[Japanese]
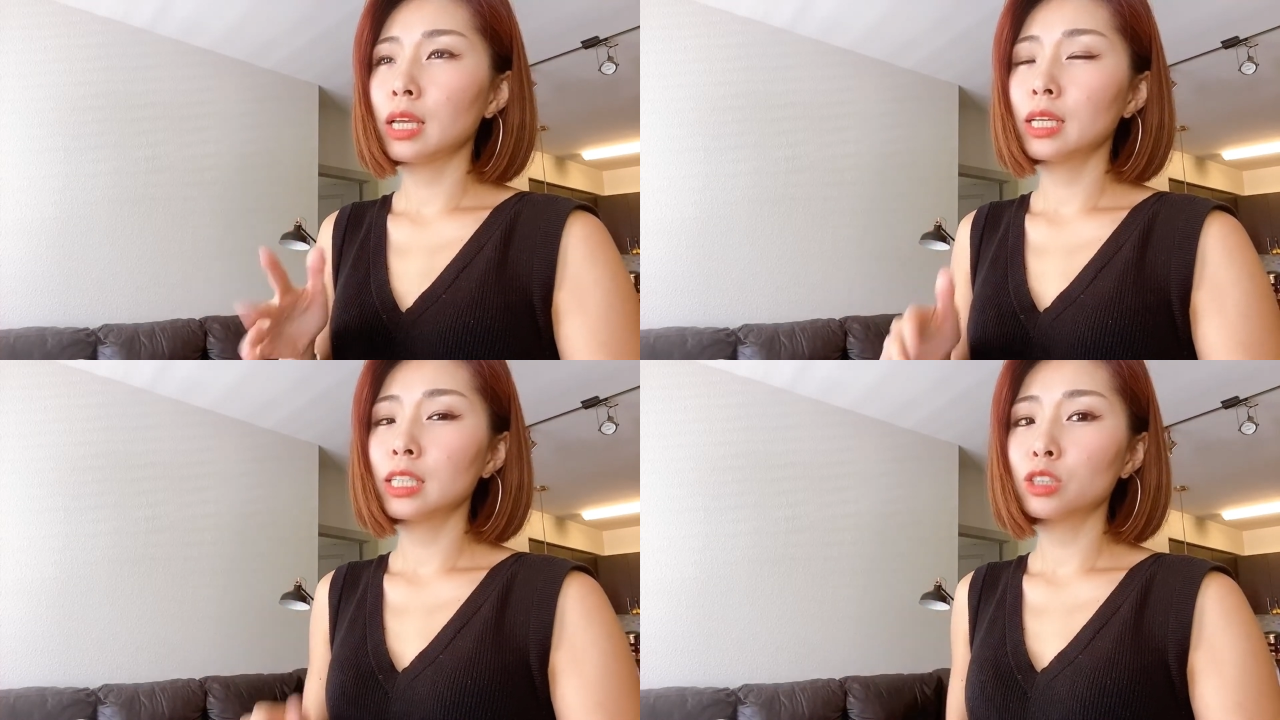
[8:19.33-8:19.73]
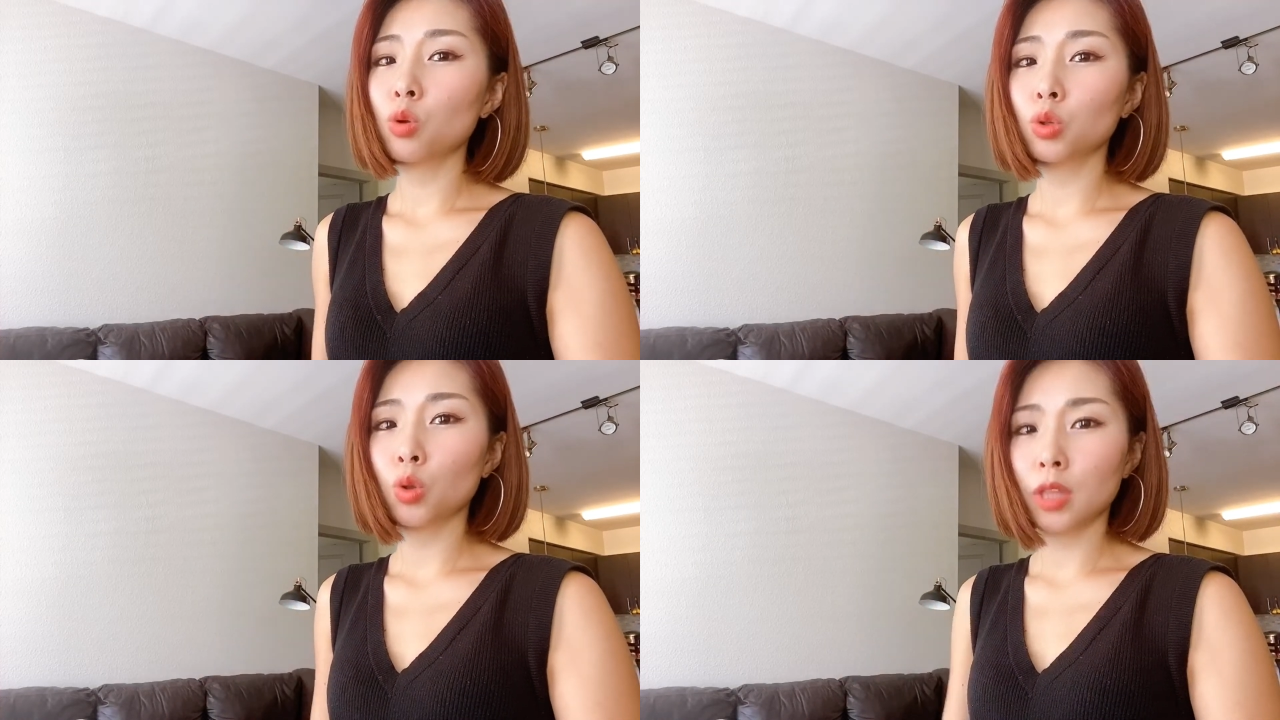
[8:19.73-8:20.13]

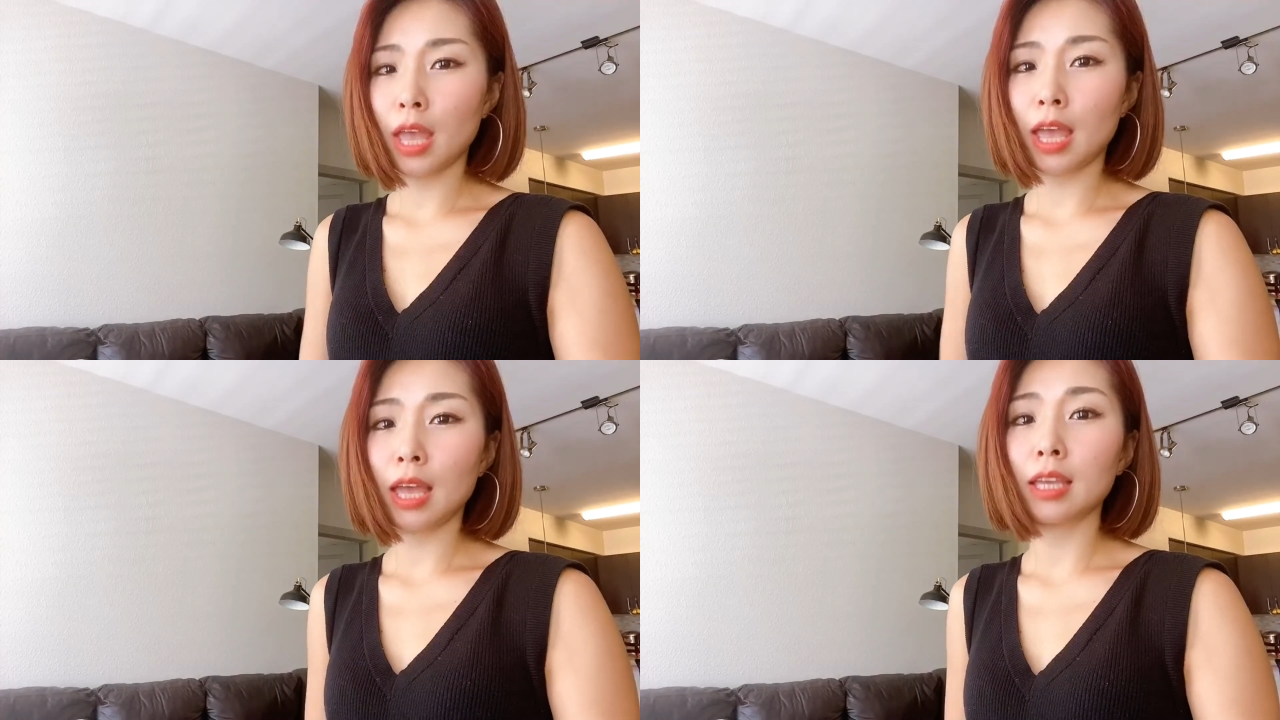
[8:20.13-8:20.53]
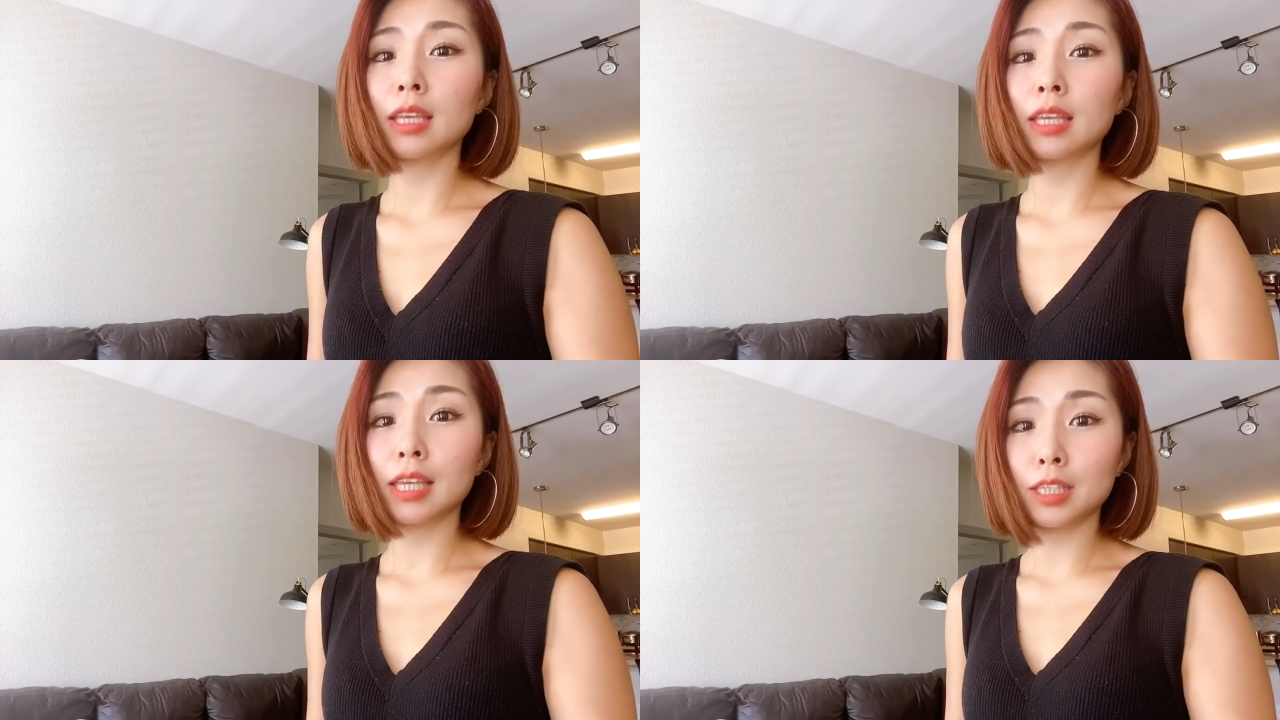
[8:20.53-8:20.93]
外で
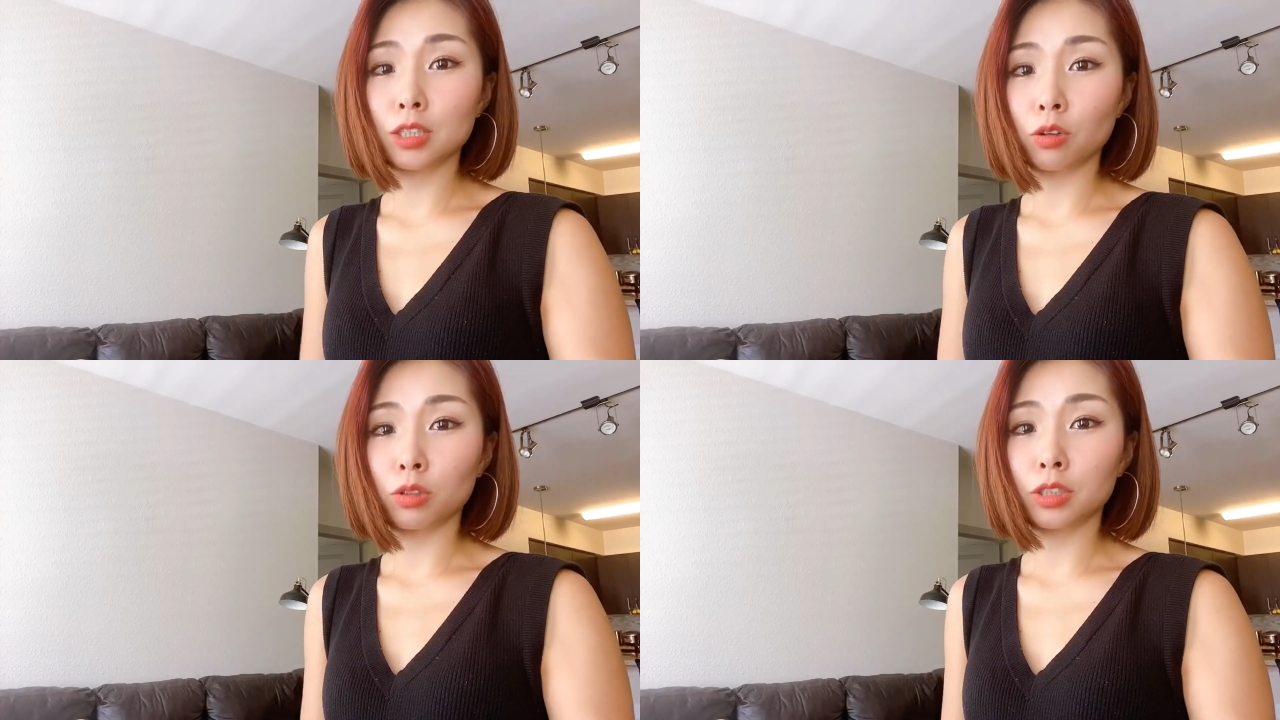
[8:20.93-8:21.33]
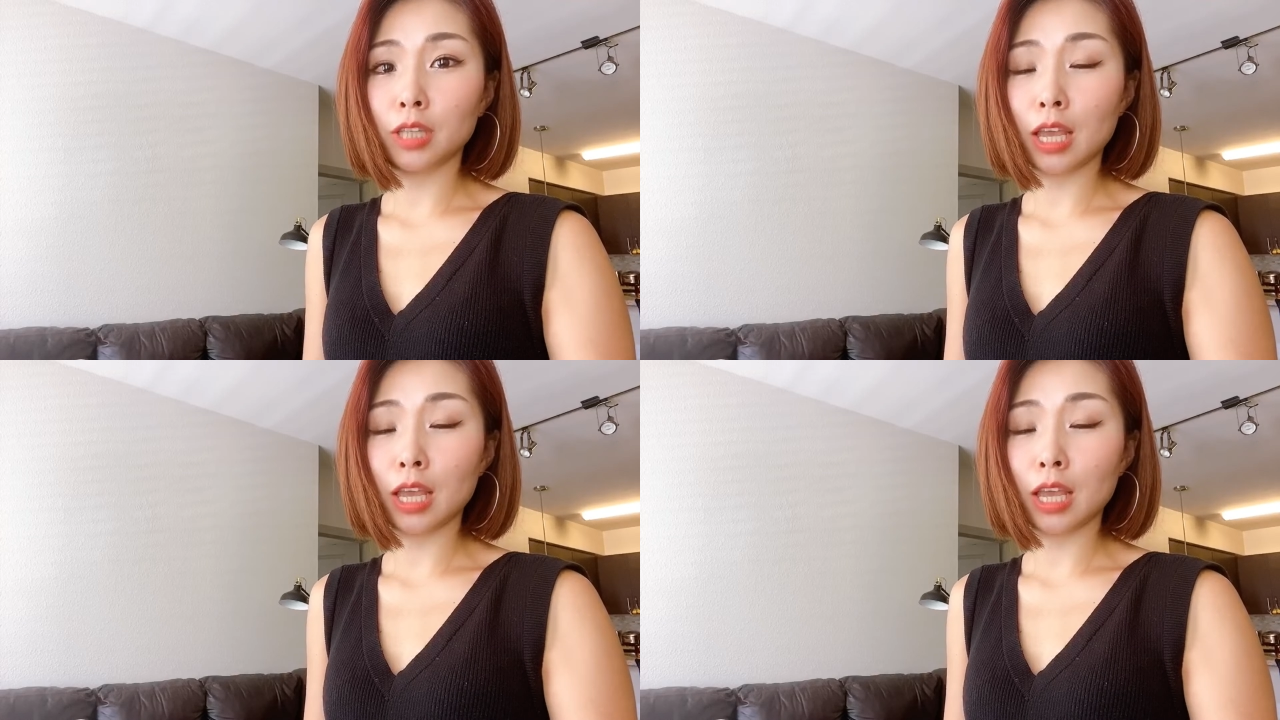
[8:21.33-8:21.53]
キスをして